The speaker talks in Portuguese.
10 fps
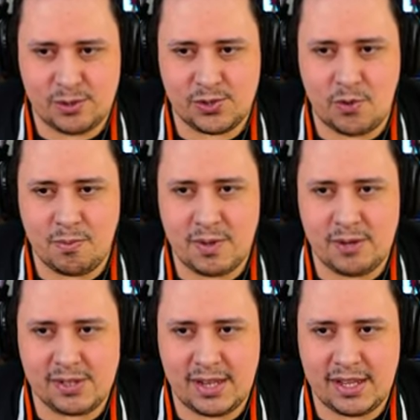Ó, os
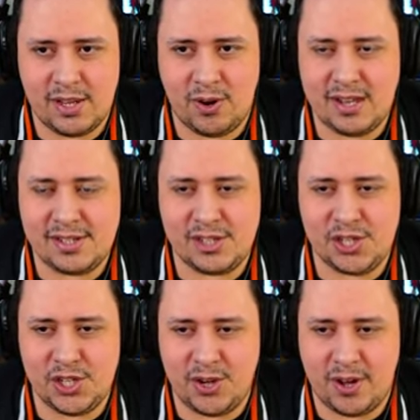combinhos ali. Olha esse
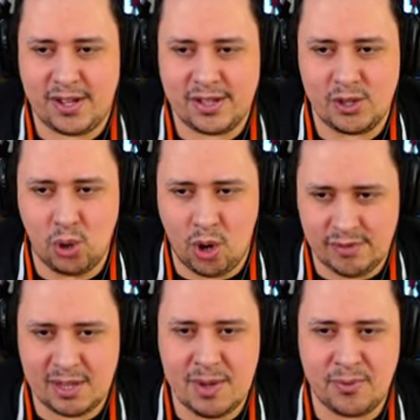giro, ó.
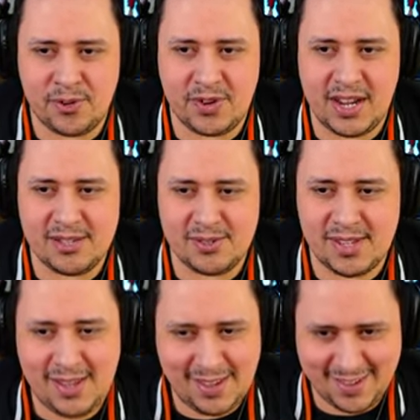Novo também pro Kratos,
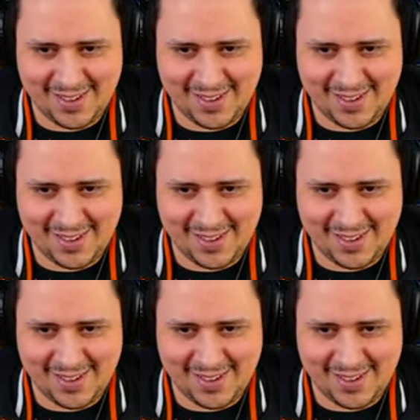hein?